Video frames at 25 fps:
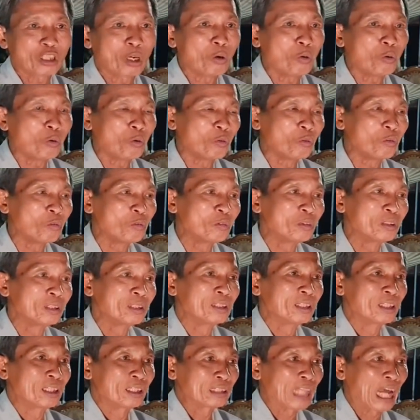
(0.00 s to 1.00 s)
tu,
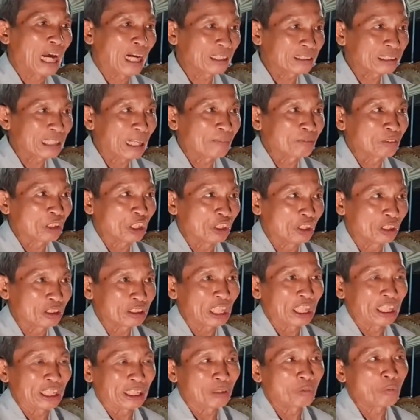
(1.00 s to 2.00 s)
thật tâm hướng
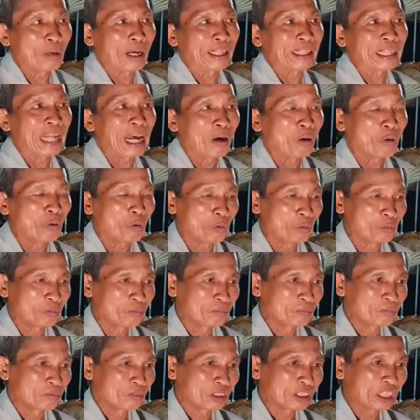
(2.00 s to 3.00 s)
thiện quầy đầu,
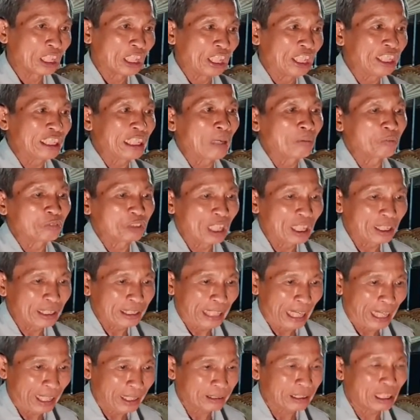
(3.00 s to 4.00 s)
chỉ trong nhất
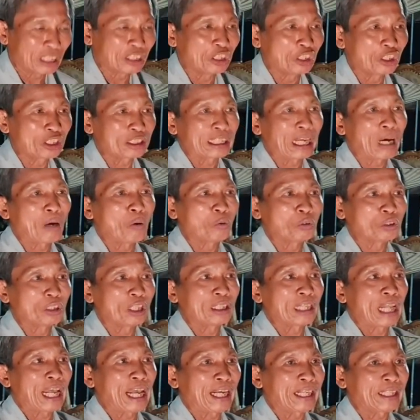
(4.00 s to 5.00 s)
khắc là được chầu
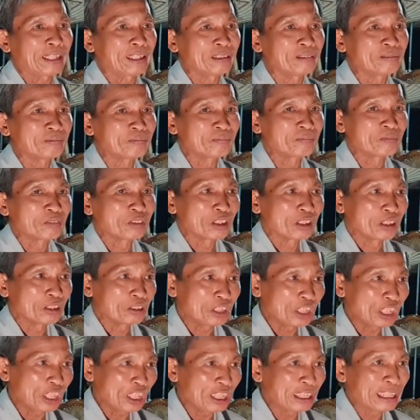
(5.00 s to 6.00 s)
như lai.
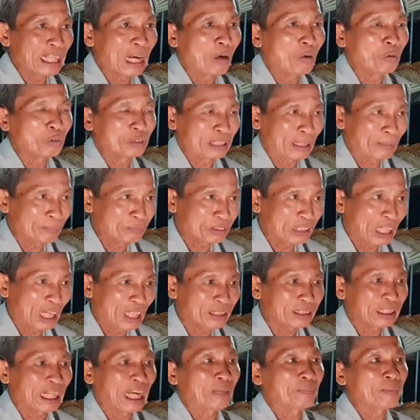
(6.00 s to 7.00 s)
Dí dầu sắp
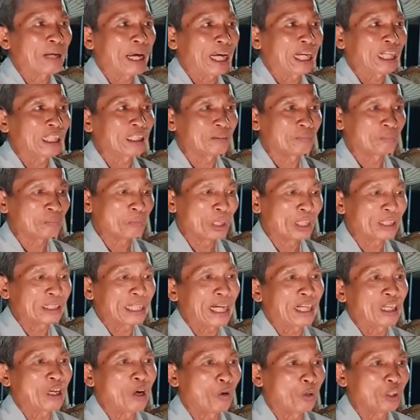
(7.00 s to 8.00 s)
chết ngày mai, bữa
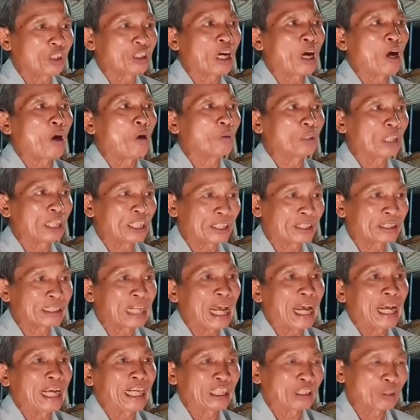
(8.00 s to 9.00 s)
nay hối ngộ liên
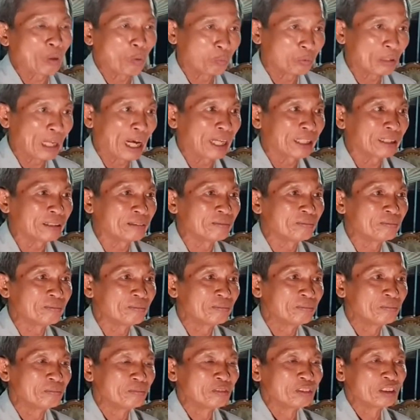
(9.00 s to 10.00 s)
đài cũng lên.
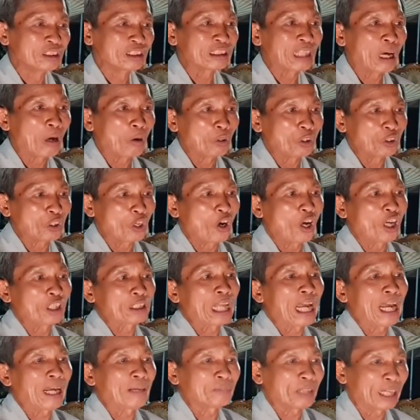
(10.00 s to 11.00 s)
Tội do
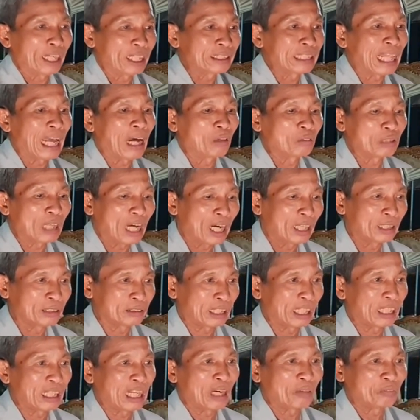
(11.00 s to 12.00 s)
tha máy tạo nên
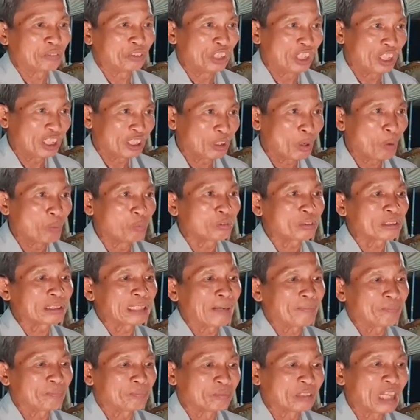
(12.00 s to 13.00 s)
thì là phước cũng
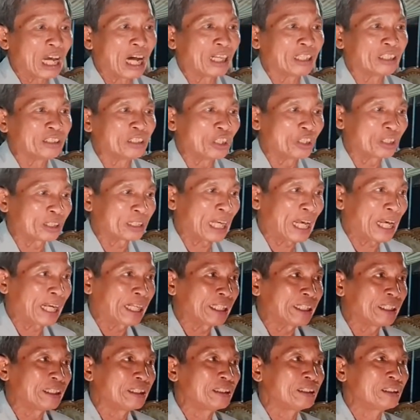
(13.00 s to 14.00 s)
tâm đền được
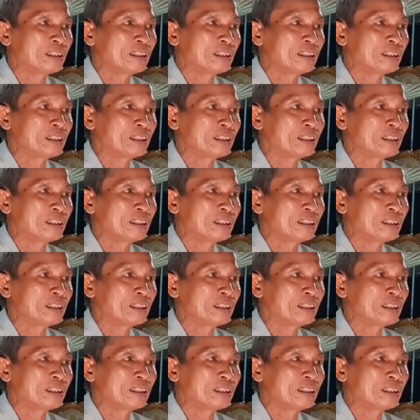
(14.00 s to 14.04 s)
ngay.